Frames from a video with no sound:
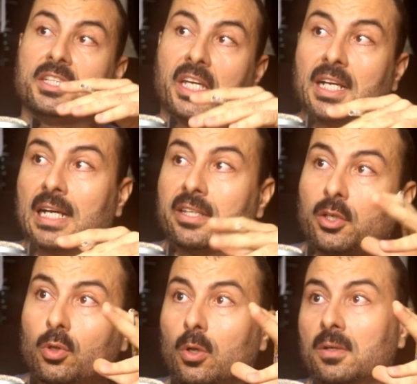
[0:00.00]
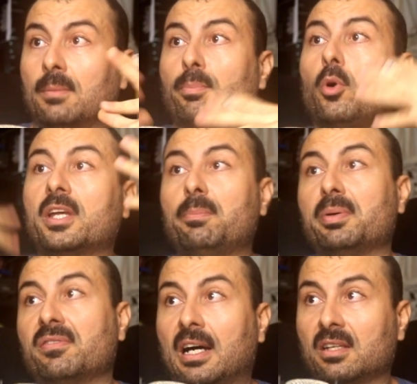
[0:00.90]
E aí Kardec coloca: por que
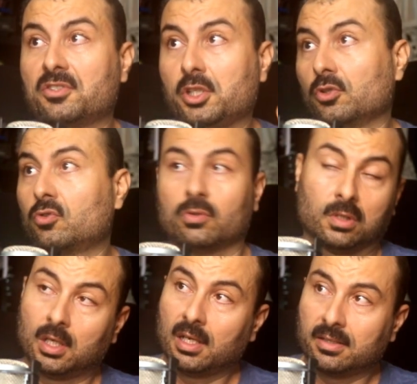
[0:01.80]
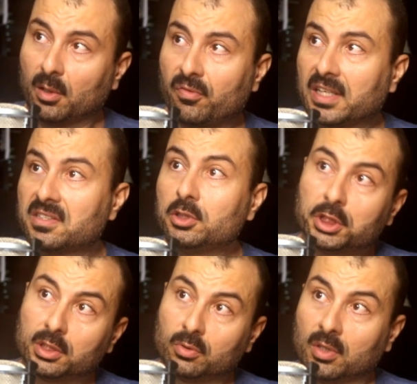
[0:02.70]
privá-las disso? Não faz
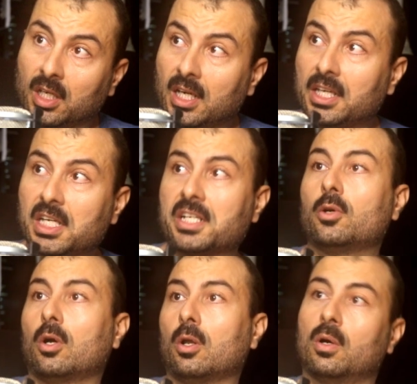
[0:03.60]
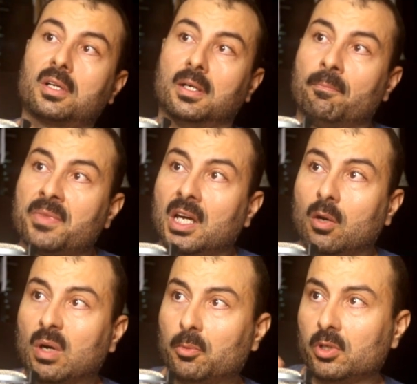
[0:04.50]
sentido. E aí ele coloca:
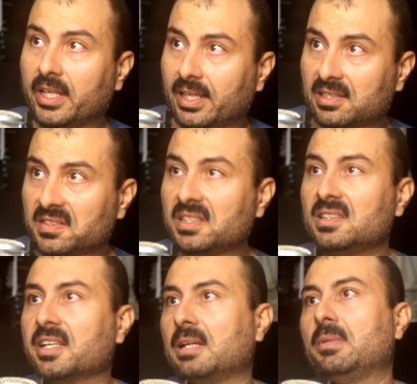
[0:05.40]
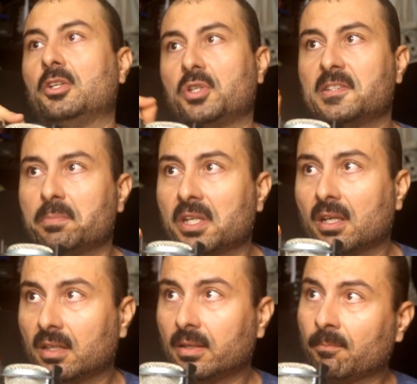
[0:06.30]
uma mulher sinceramente
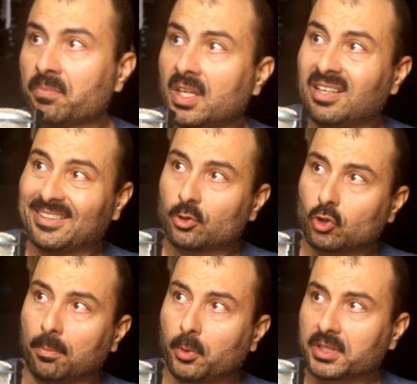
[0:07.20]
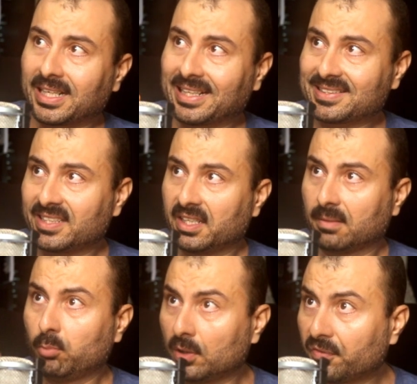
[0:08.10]
espírita só poderá
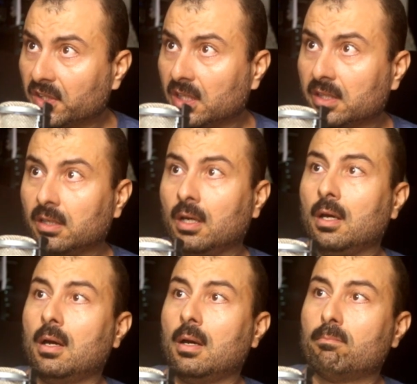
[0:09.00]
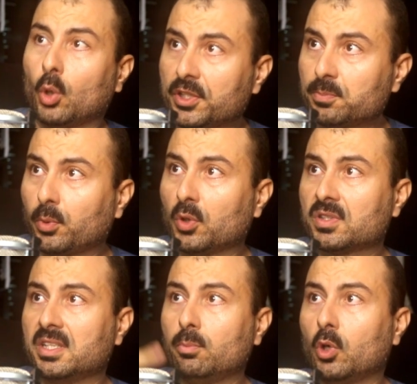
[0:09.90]
ser boa filha boa
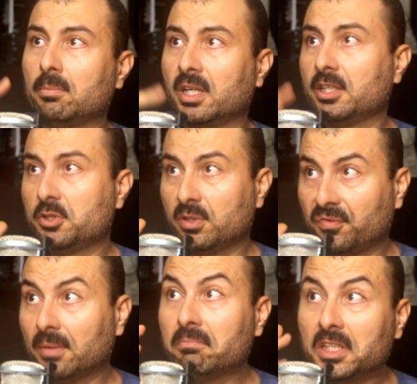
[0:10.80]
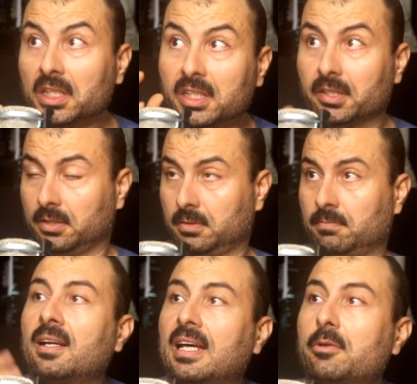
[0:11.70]
esposa e boa mãe de família.
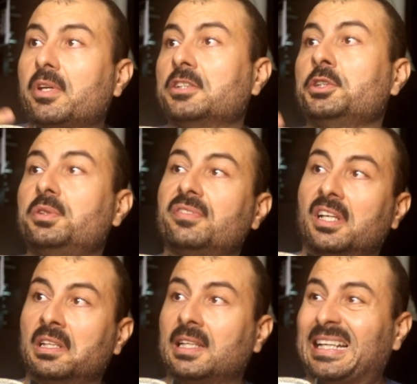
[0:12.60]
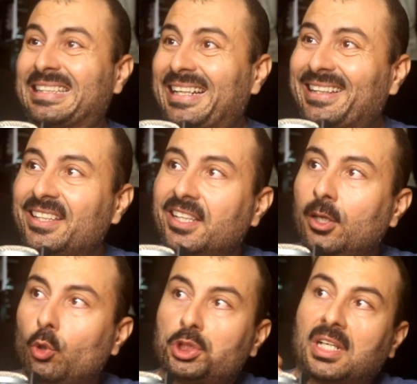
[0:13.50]
É claro que a gente vê Allan Kardec
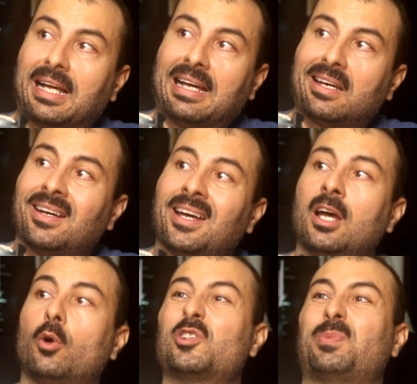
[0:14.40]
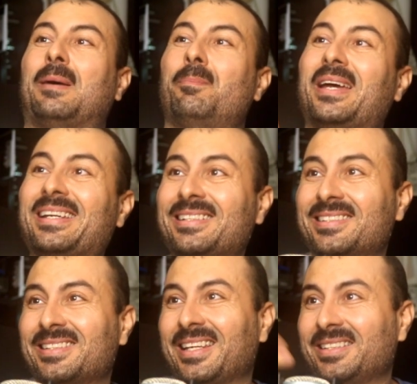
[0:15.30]
ilustrar os
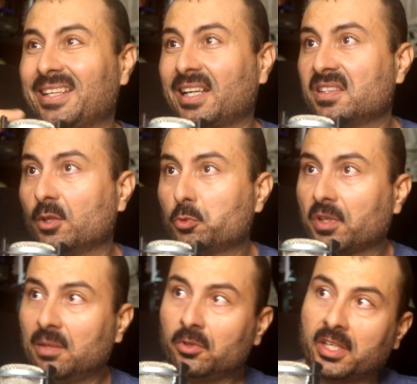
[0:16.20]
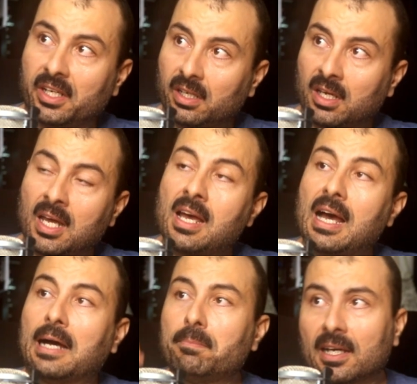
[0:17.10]
papéis exercidos pela mulher
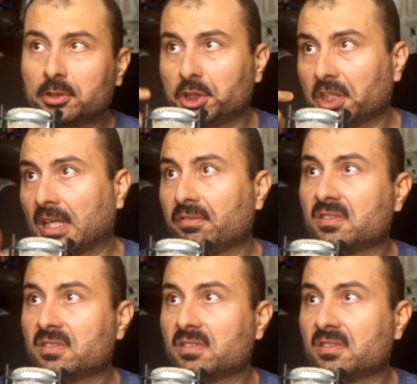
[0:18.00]
a partir da